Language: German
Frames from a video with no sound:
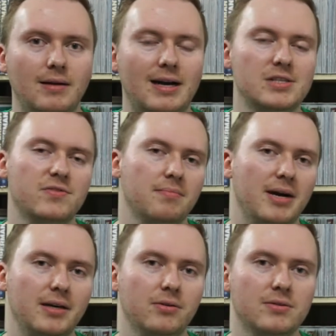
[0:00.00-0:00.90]
Also wir
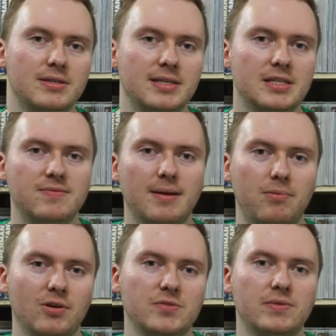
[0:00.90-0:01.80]
machen uns hier zwei
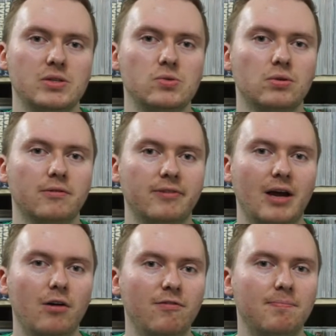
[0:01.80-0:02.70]
Plots für die Zukunft auf,